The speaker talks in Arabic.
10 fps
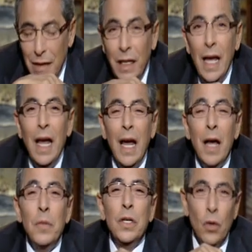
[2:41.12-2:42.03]
ده
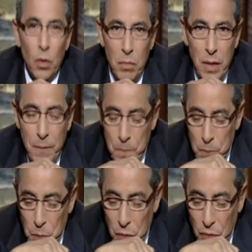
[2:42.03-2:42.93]
أمين الأمة
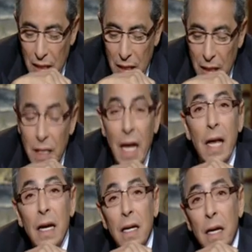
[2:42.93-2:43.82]
ده
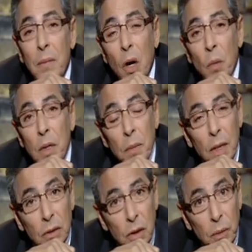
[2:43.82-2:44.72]
اللي لما عمر بن
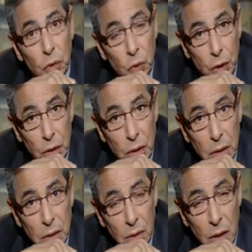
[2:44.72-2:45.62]
الخطاب استشهد
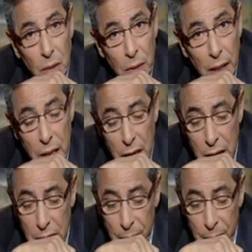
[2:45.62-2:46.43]
ضرب بالخنجر